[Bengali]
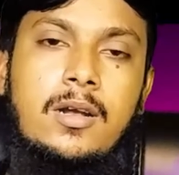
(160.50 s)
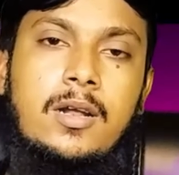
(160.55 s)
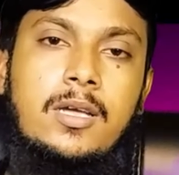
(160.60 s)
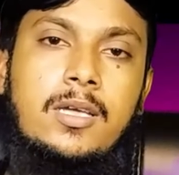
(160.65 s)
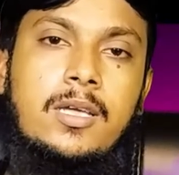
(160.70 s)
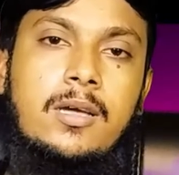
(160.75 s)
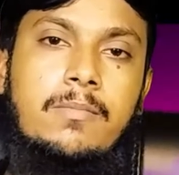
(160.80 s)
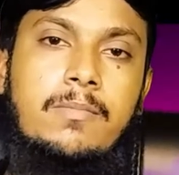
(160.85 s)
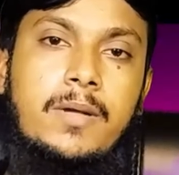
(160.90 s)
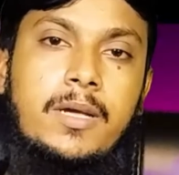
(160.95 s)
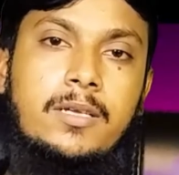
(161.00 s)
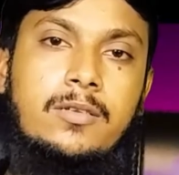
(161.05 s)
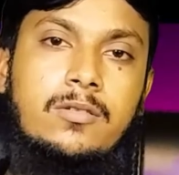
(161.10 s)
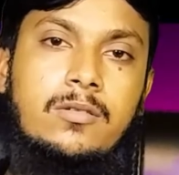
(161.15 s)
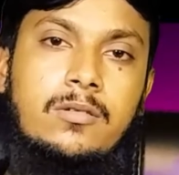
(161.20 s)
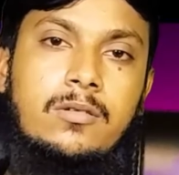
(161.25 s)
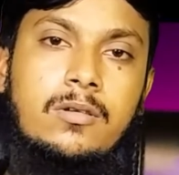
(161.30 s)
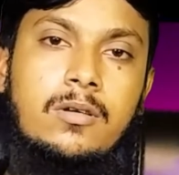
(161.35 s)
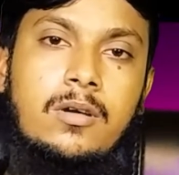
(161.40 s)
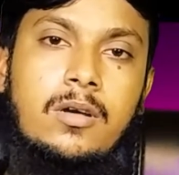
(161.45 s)
নাকি আপনি
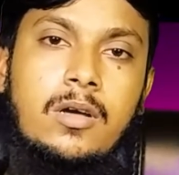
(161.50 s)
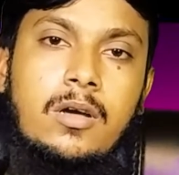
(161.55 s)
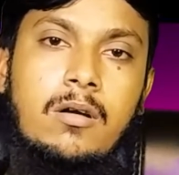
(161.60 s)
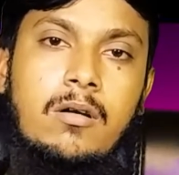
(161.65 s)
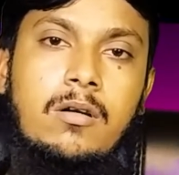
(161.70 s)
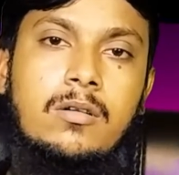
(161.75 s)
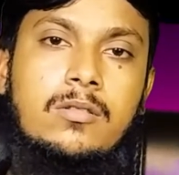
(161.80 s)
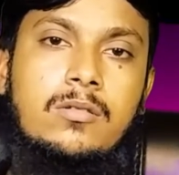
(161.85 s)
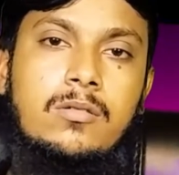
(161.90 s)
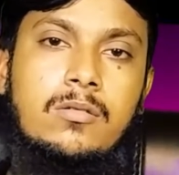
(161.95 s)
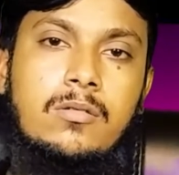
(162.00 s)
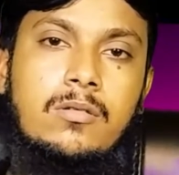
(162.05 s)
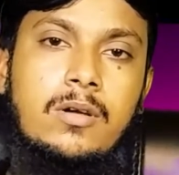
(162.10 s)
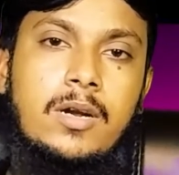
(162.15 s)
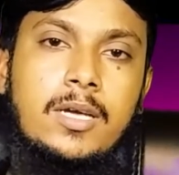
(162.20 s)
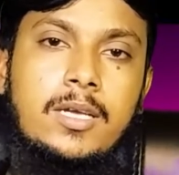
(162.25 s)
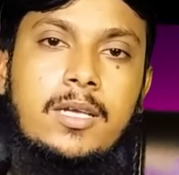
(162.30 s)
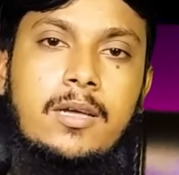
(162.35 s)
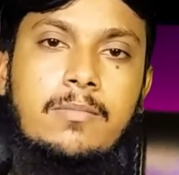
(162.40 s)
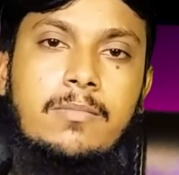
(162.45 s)
একজন অথর
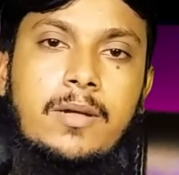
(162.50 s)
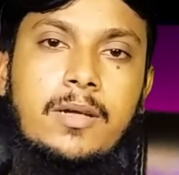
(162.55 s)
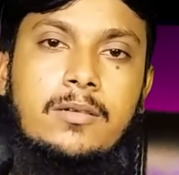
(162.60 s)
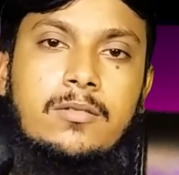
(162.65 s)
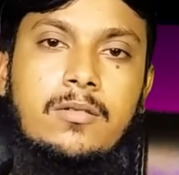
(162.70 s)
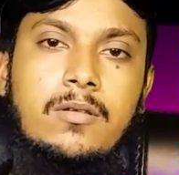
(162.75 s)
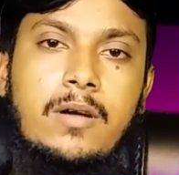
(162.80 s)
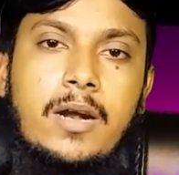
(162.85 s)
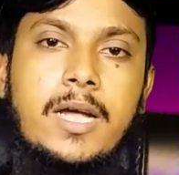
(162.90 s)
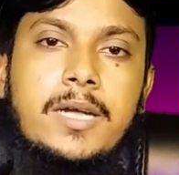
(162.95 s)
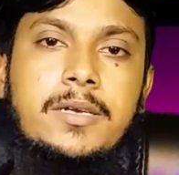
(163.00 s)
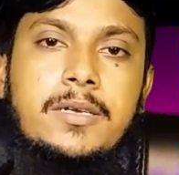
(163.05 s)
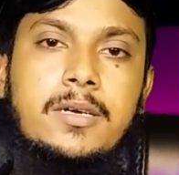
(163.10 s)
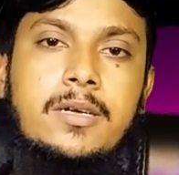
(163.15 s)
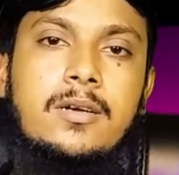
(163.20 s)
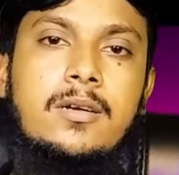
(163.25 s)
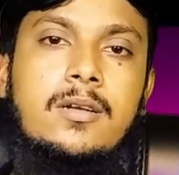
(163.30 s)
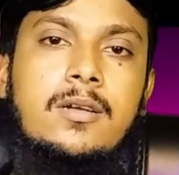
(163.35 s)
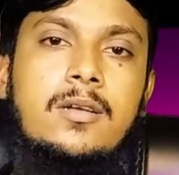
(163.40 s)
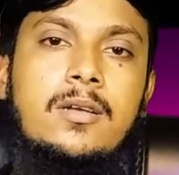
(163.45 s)
নাকি আপনি একজন রাইটার